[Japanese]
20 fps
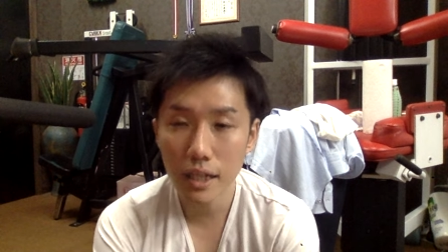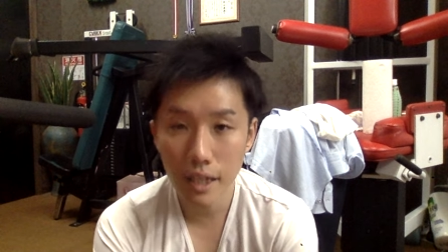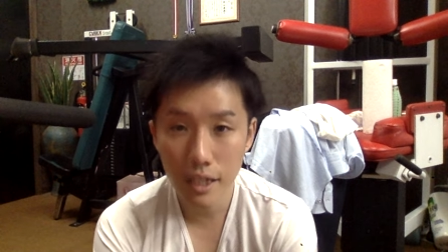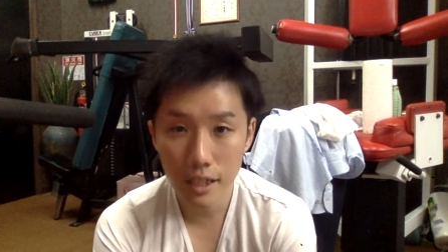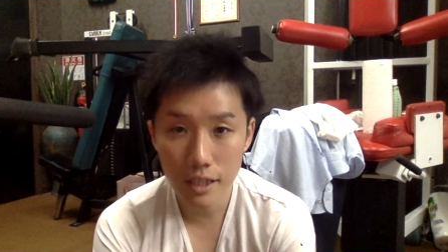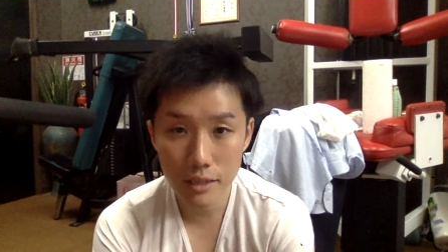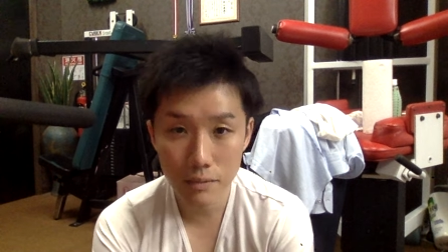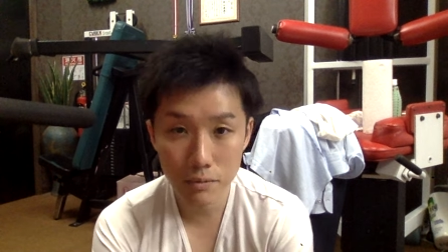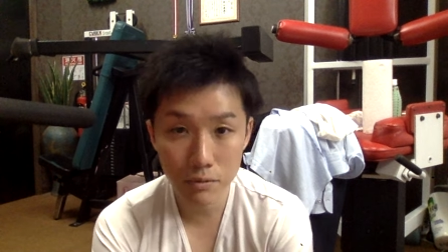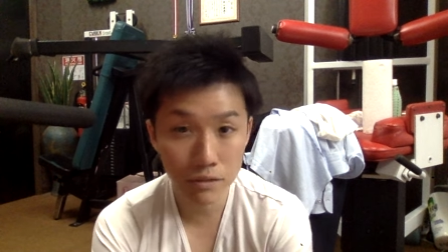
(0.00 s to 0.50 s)

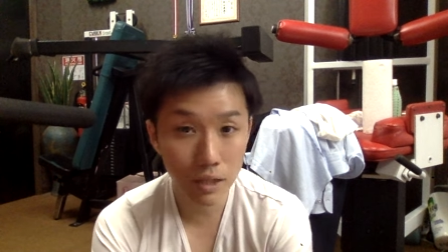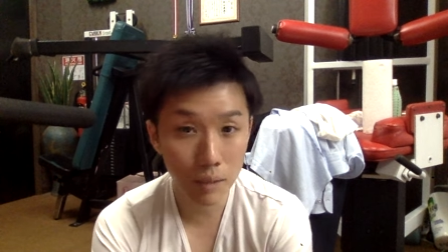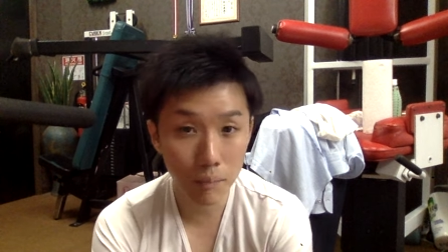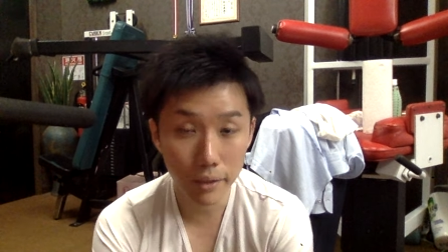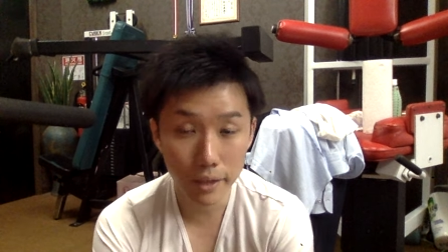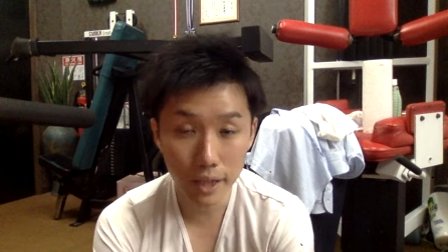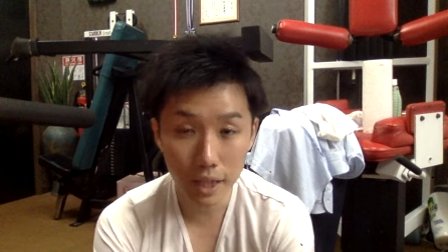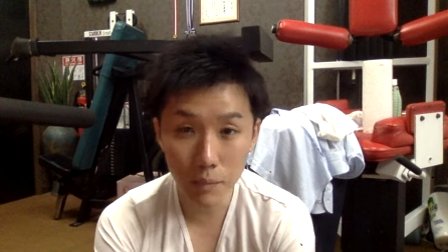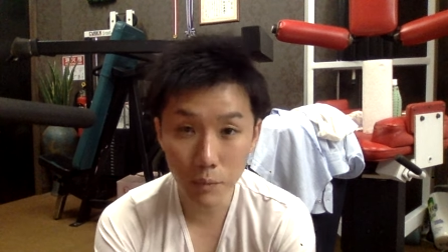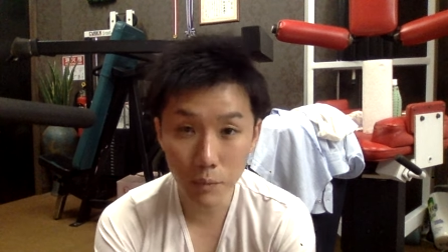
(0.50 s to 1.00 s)
え自分はやっ
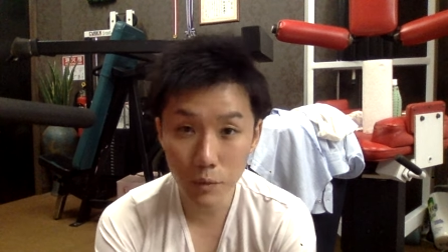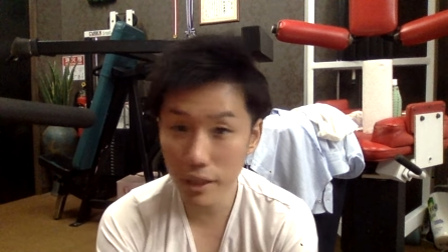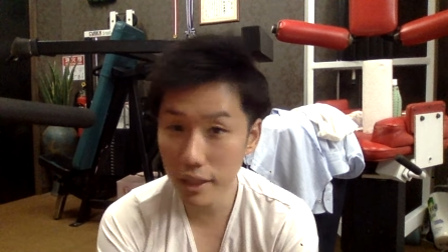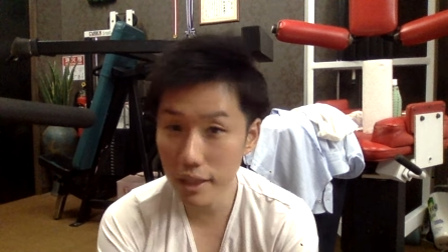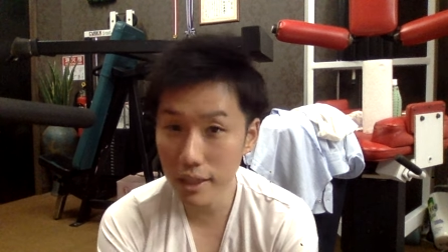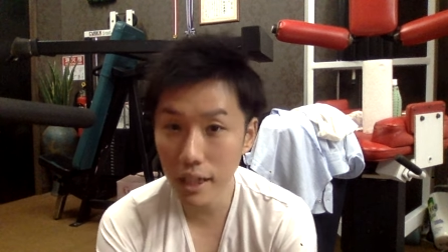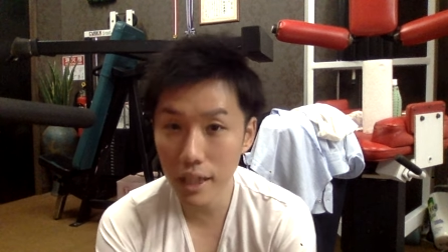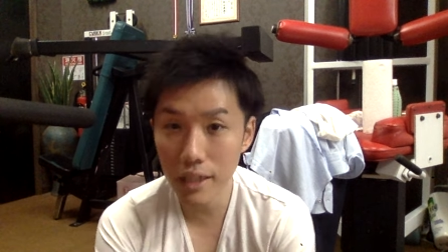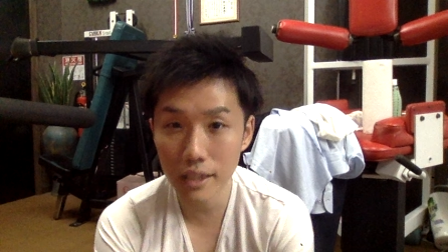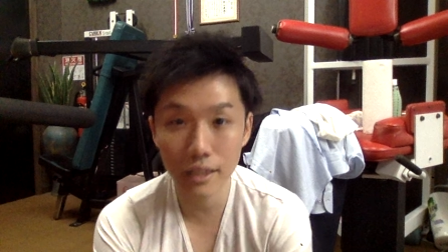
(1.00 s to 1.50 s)
ぱり何もで
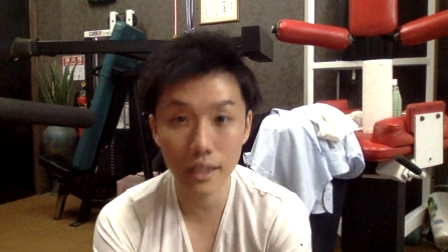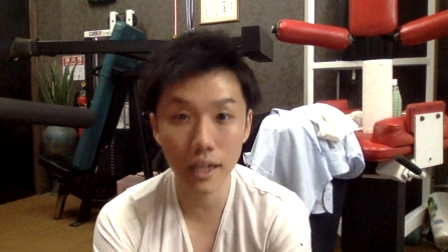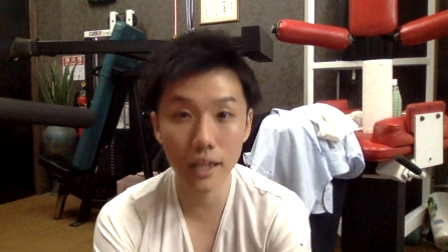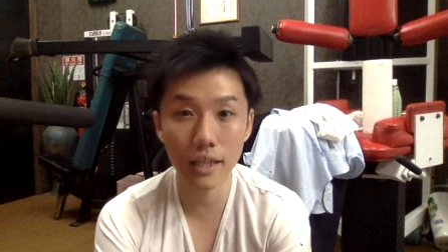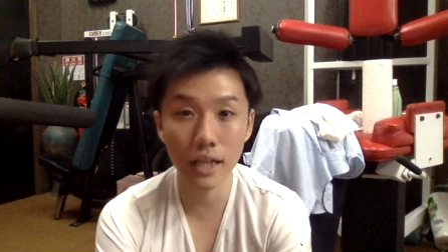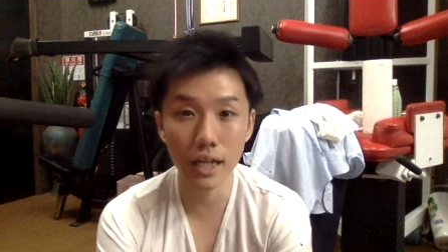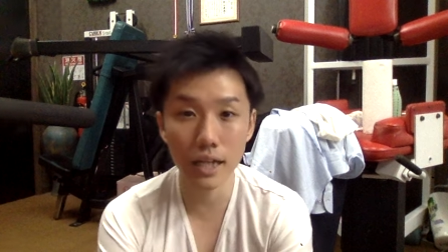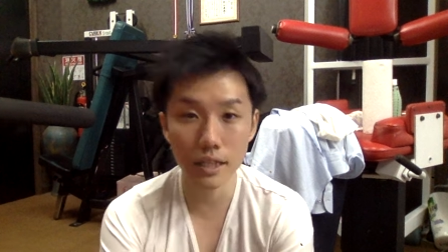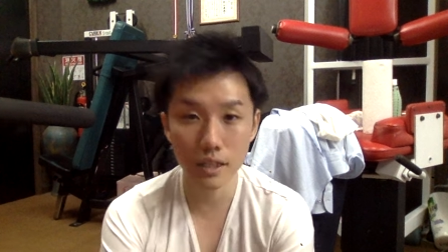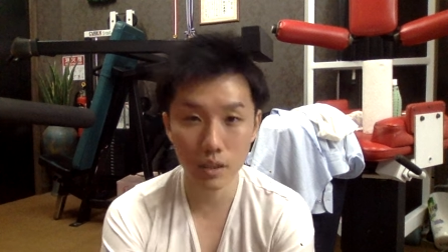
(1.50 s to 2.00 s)
きない人
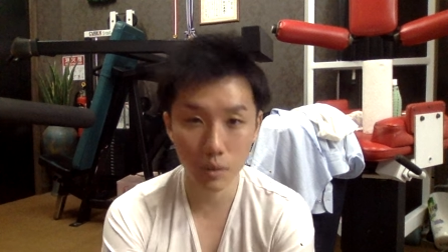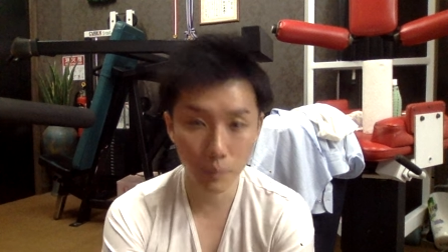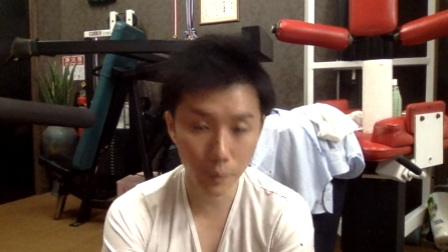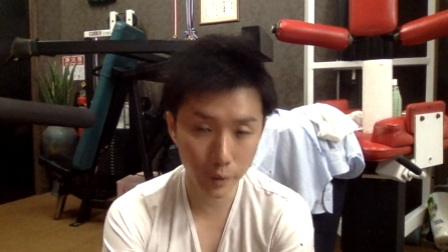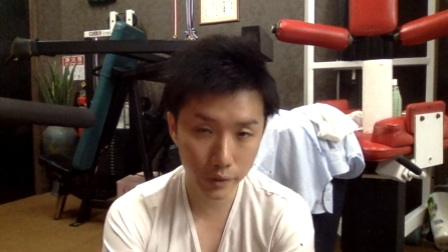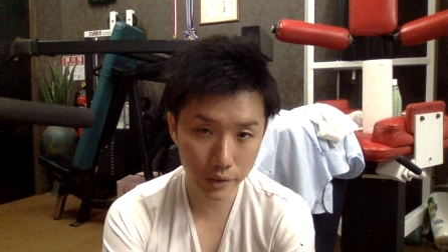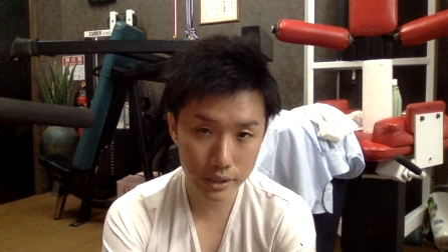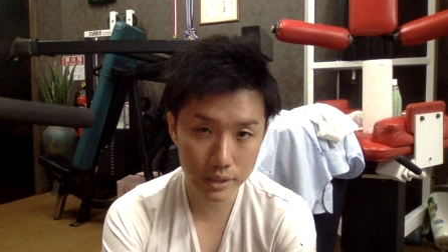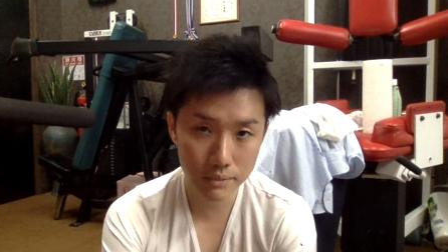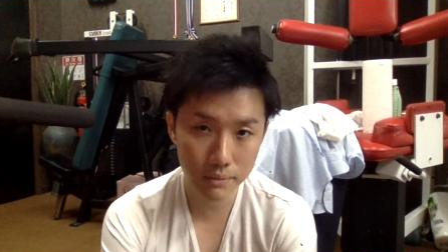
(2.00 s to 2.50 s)
間だと
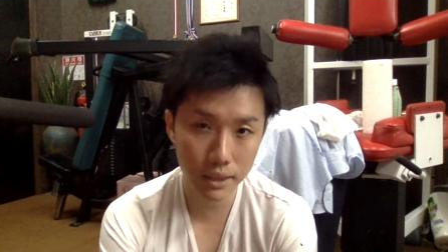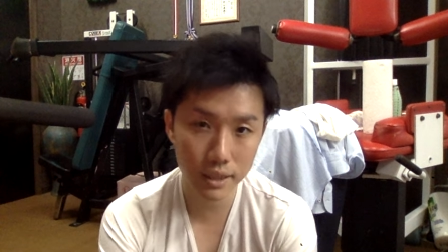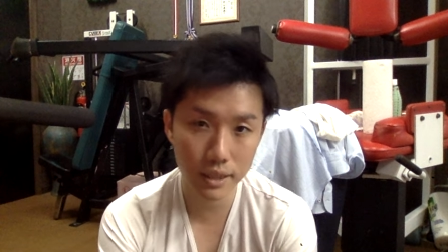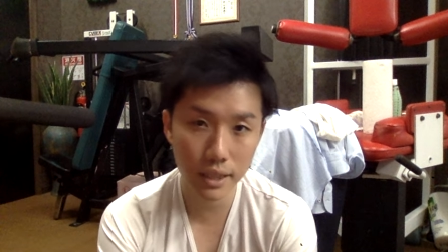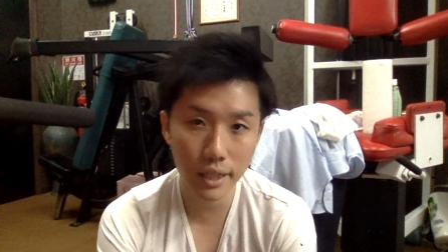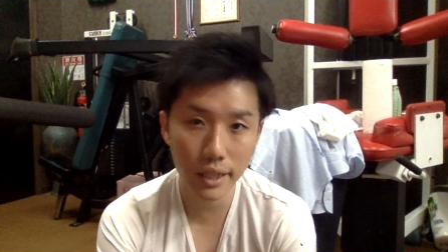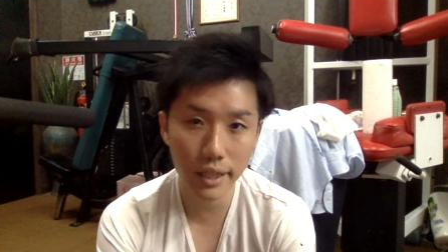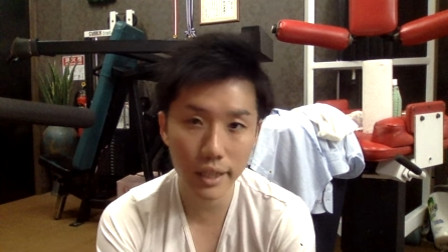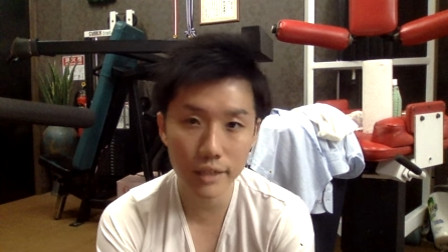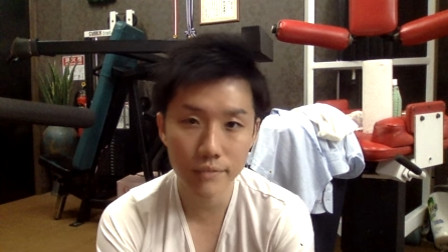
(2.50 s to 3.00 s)
思ってしまっ
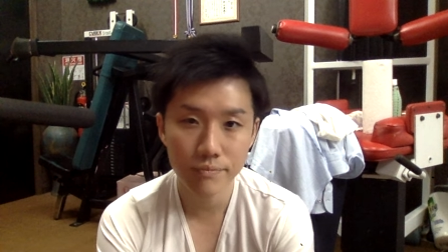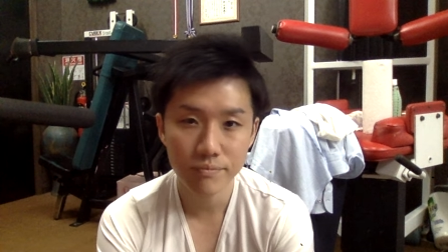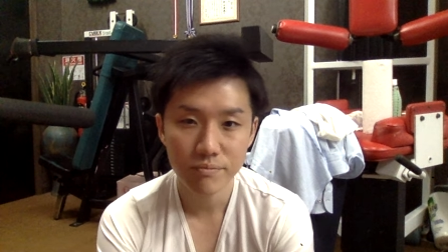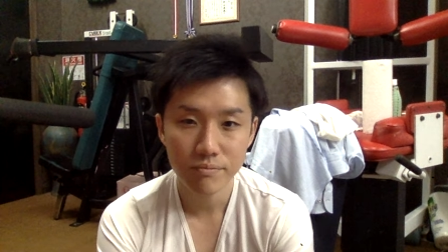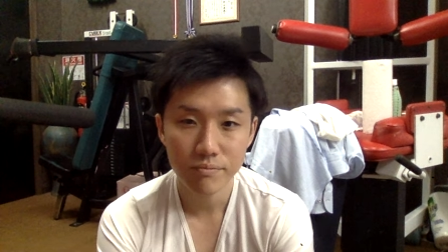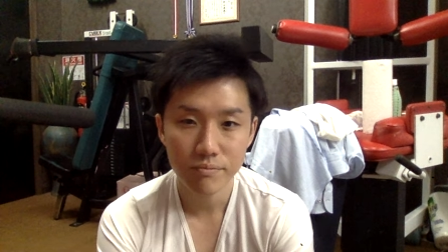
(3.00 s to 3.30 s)
て、